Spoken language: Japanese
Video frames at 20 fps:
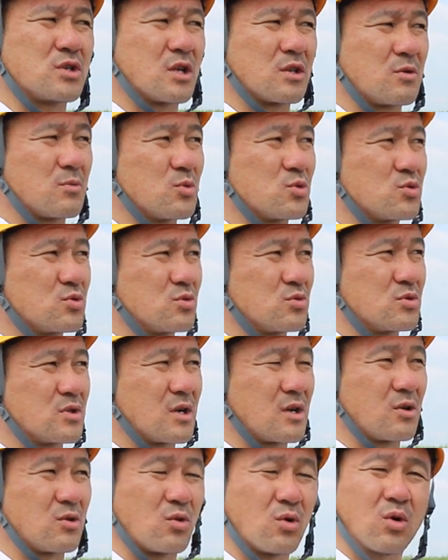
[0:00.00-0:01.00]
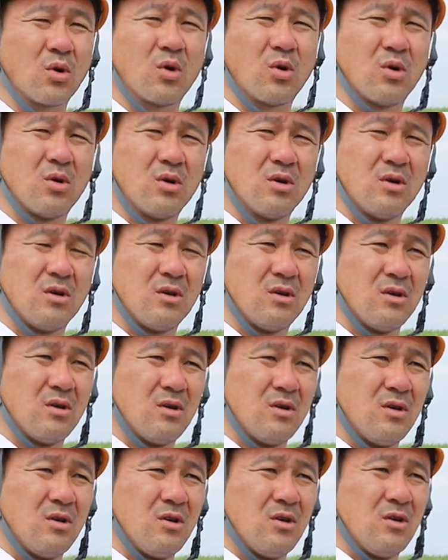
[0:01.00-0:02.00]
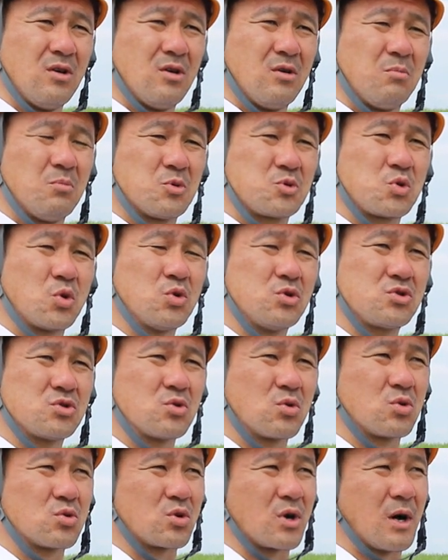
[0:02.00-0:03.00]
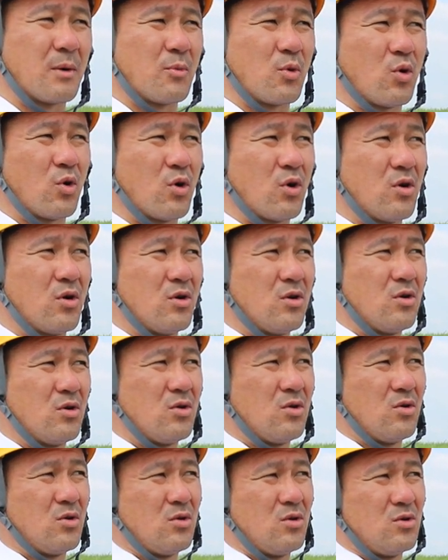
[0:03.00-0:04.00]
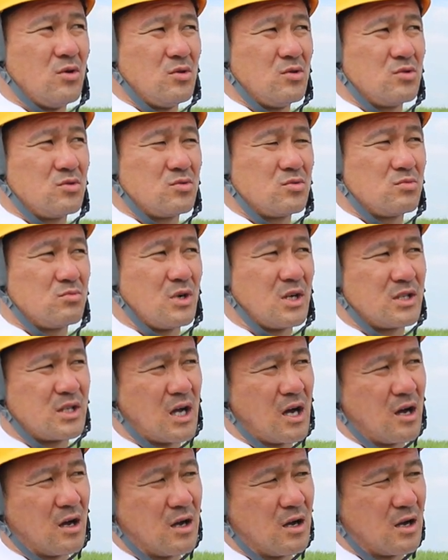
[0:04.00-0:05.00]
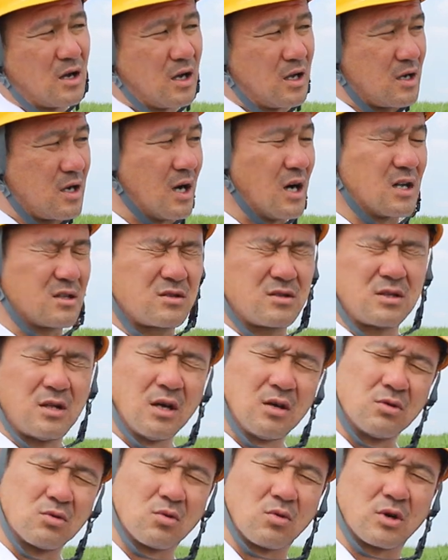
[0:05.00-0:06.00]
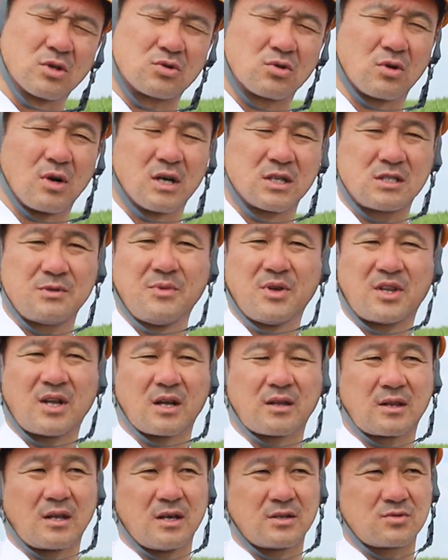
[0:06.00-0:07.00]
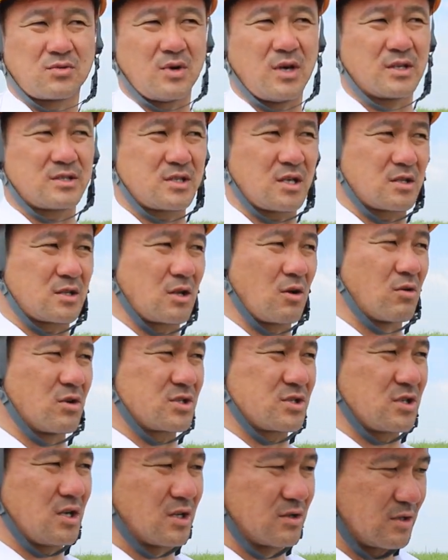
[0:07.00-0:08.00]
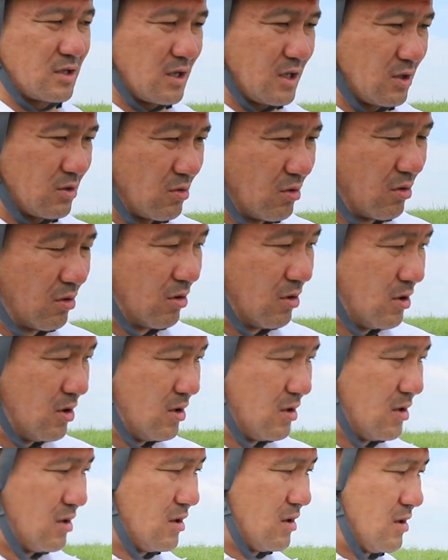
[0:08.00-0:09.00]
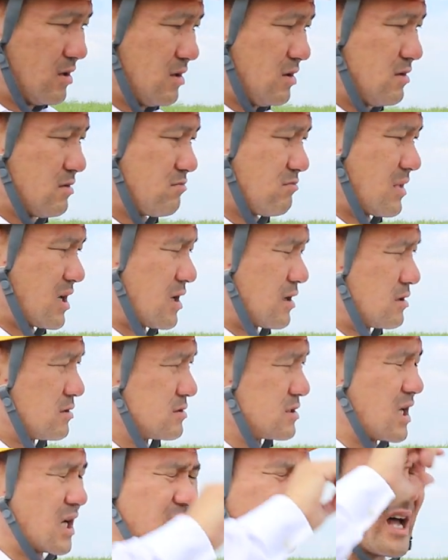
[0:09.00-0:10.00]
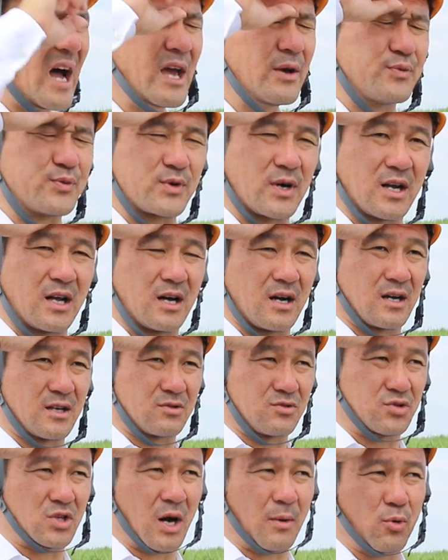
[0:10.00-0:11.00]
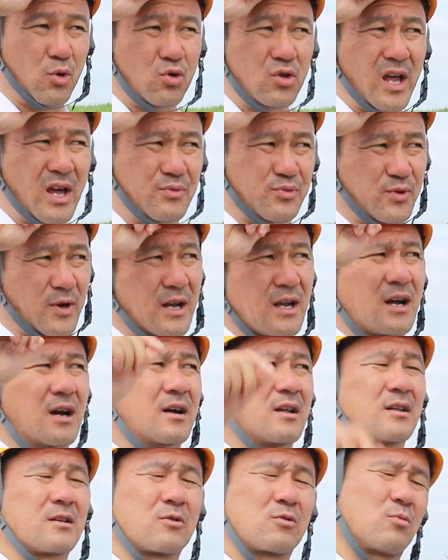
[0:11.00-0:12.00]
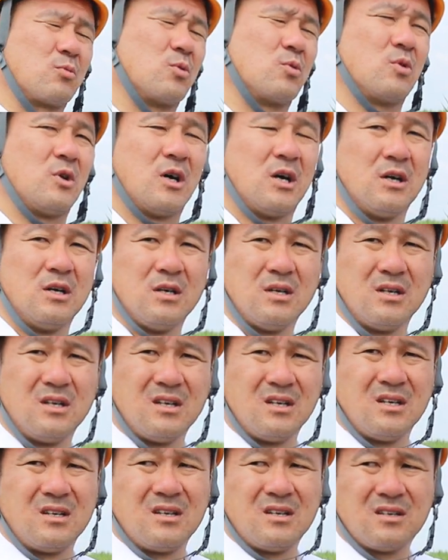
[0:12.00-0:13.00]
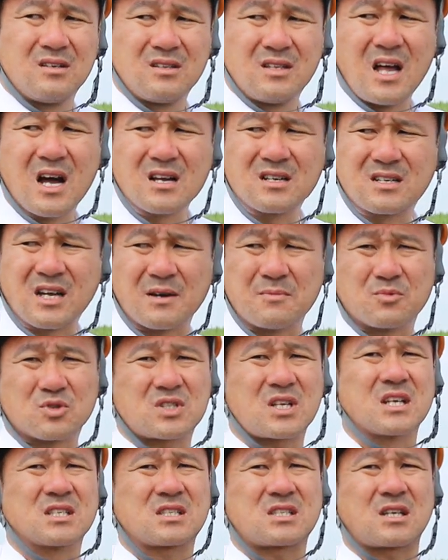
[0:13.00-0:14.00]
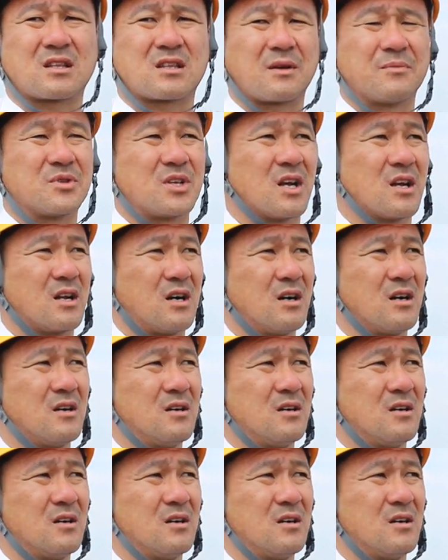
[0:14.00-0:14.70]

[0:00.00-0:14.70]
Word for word: 生だと思ってるんだけどもうそいつのことがもう、まあ、何回か会ってるのかその初めて会ったやつをやっちゃったのか知らんだけどなんかなんかナイフかなんか果物ナイフかなんかだったと思うわ何回も刺しちゃったみたいな